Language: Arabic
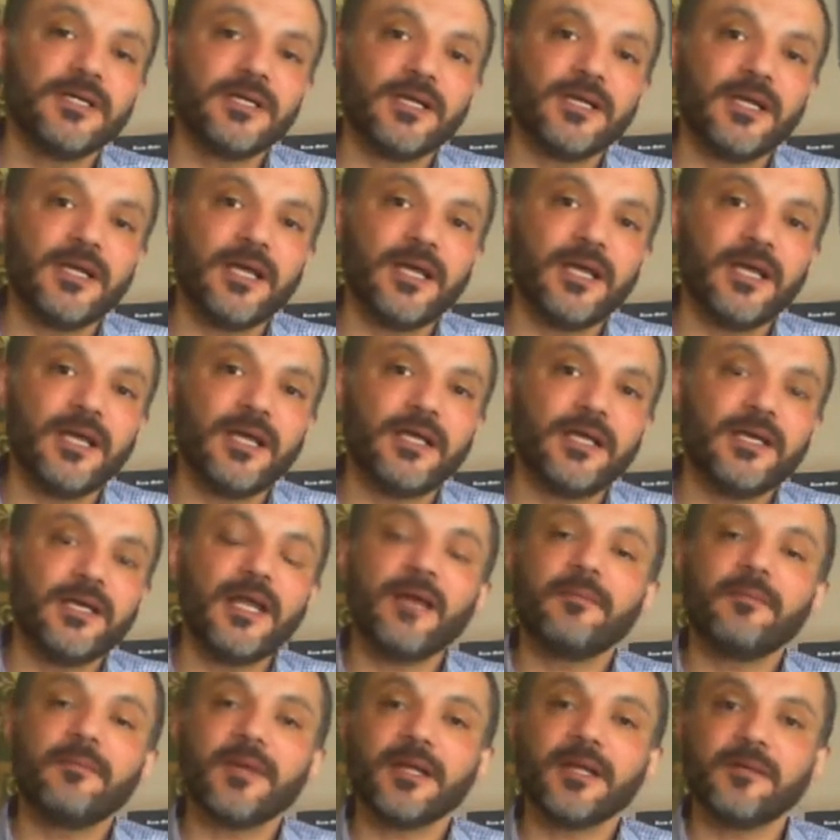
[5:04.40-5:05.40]

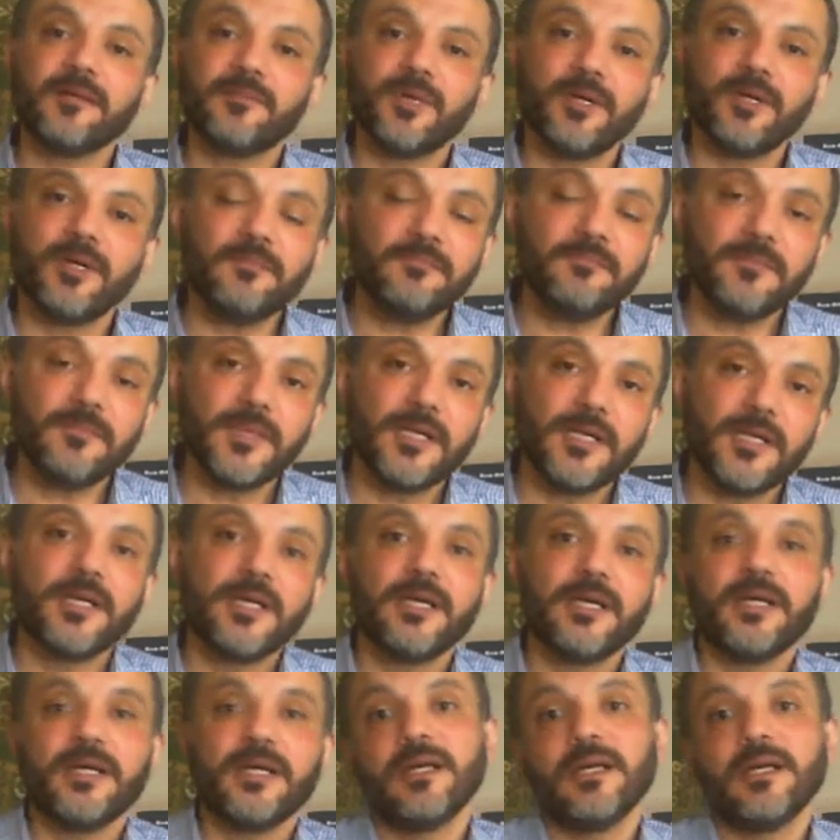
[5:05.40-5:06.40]
لها معنى مهم
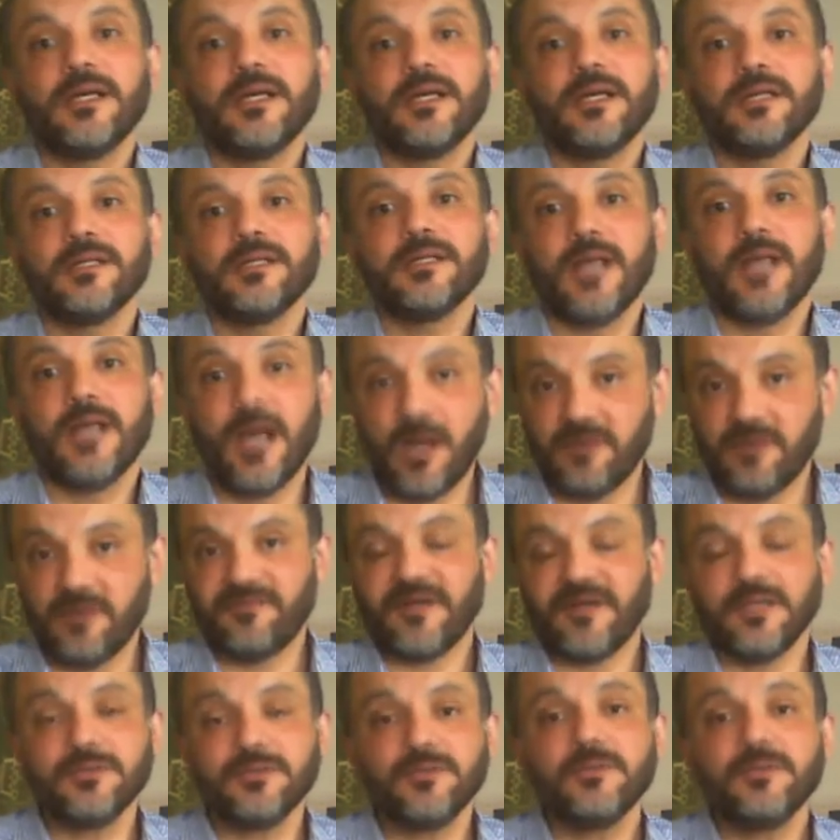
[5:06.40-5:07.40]
آه،
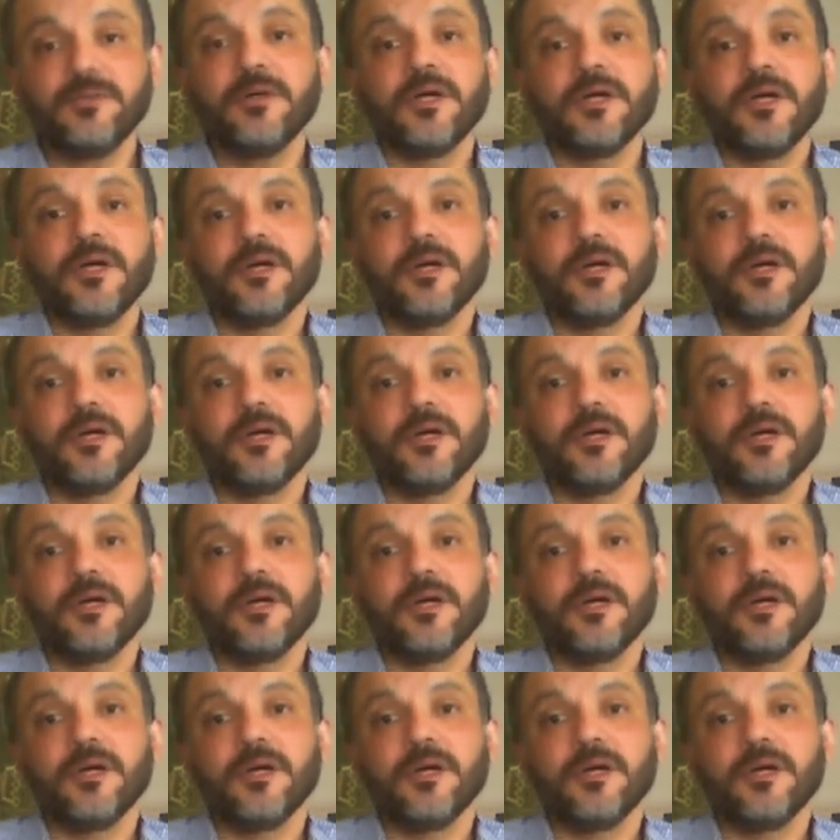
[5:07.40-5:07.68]
هقف عنده